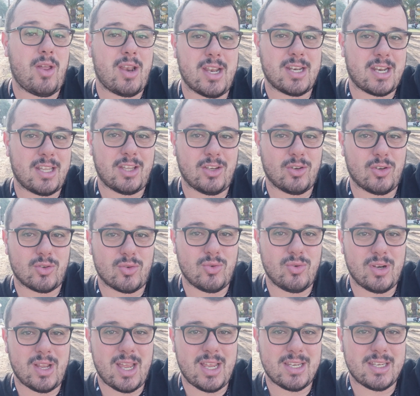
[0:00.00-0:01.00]
a las artes
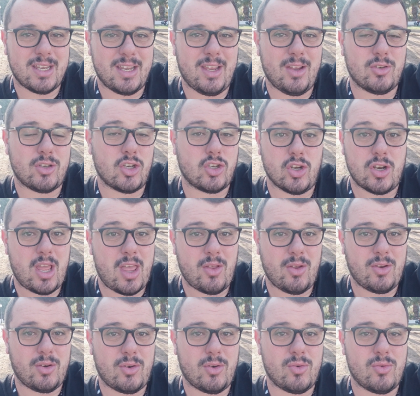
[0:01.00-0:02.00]
oscuras, eh,
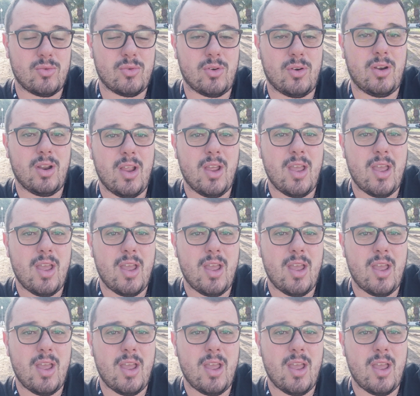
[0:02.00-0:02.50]
obsesionado con un,